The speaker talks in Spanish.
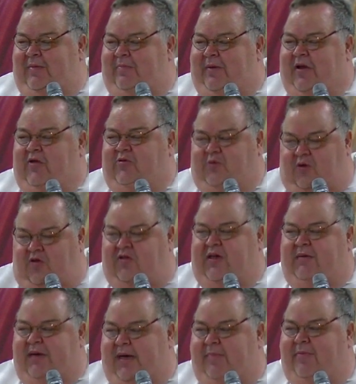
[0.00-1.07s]
pero tú lo
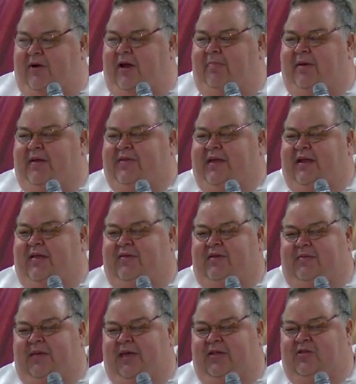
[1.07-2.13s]
sabes es por la partida de
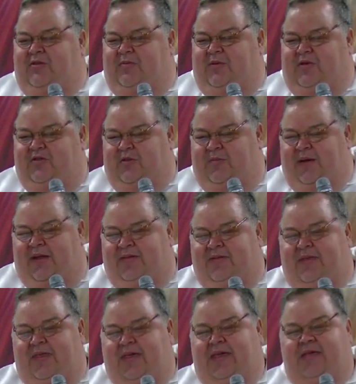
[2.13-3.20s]
nacimiento, porque eso
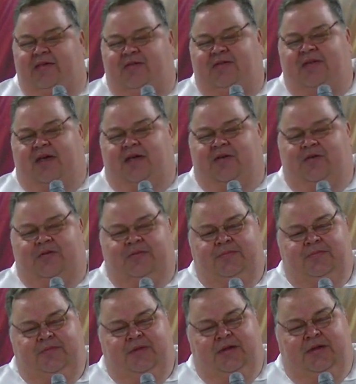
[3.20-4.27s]
parece de 15 años.
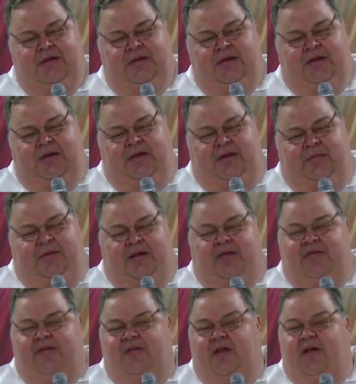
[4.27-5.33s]
Pero
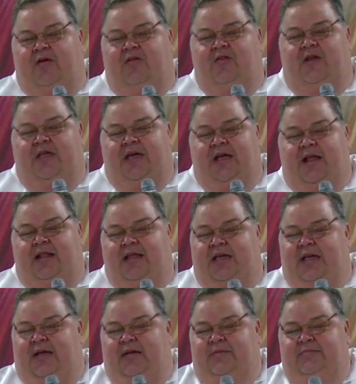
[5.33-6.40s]
esa señora cuando le llega el
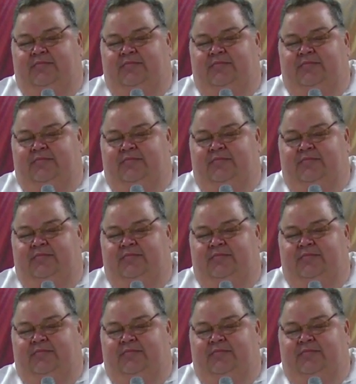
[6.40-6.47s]
día,